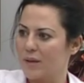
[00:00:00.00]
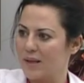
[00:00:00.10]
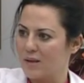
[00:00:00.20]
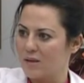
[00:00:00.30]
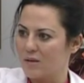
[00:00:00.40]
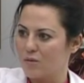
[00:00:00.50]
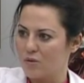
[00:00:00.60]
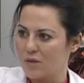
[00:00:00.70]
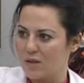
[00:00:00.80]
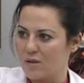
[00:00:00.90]
belli
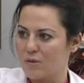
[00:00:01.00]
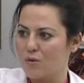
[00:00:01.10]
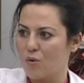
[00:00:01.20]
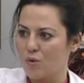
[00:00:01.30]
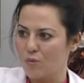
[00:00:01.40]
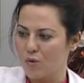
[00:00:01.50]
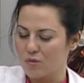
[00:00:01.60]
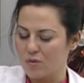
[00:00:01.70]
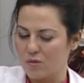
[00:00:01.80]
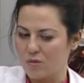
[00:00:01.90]
düzeyde bir
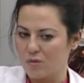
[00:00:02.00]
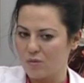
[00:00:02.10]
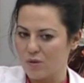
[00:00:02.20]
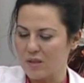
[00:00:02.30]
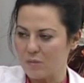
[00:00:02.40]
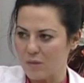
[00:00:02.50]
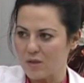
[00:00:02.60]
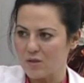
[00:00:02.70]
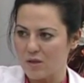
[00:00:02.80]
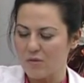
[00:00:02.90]
hormon
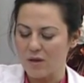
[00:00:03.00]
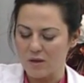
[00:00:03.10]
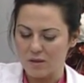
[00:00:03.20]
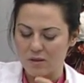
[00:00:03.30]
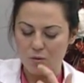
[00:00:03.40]
üretme şeyi vardır.